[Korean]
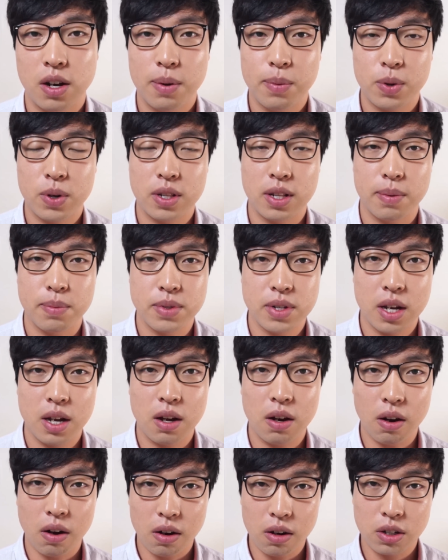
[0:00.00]
영화 보는
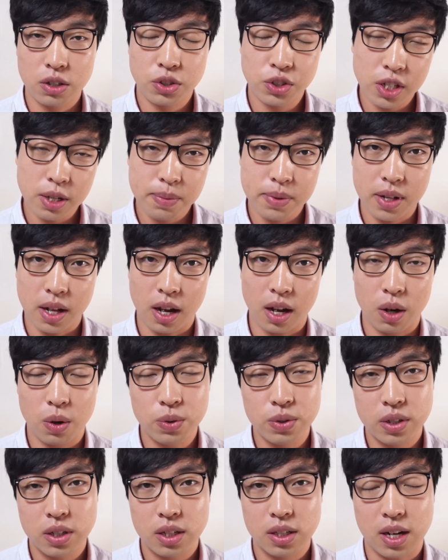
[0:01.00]
남자 엉쭈입니다.
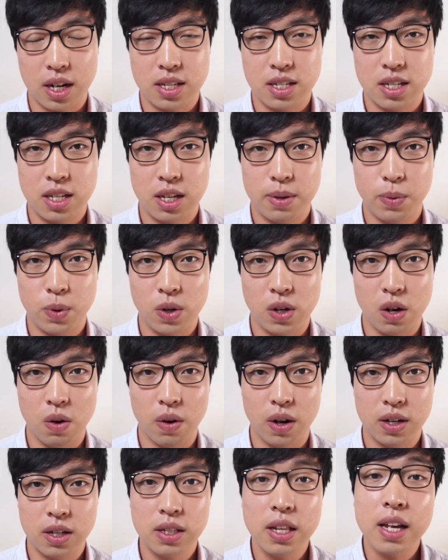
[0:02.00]
오늘 같이 볼
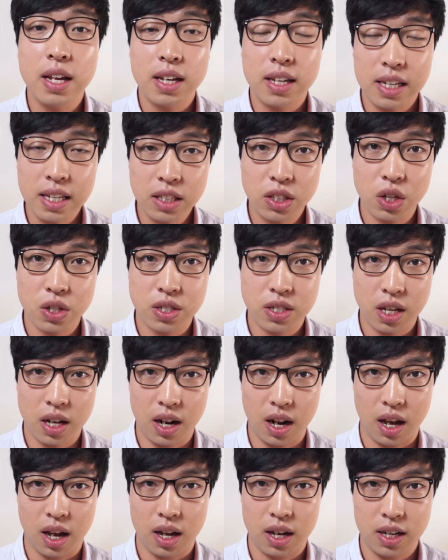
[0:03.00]
영화는
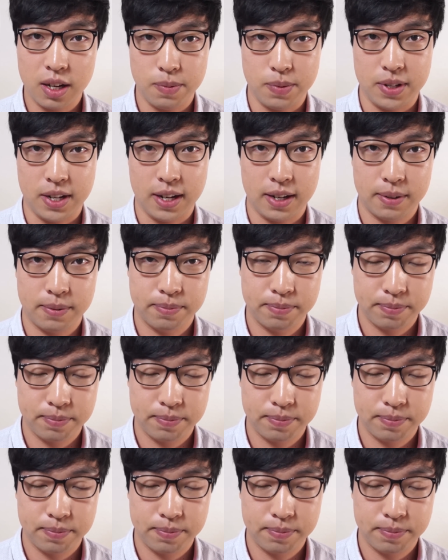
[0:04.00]
인터스텔라입니다.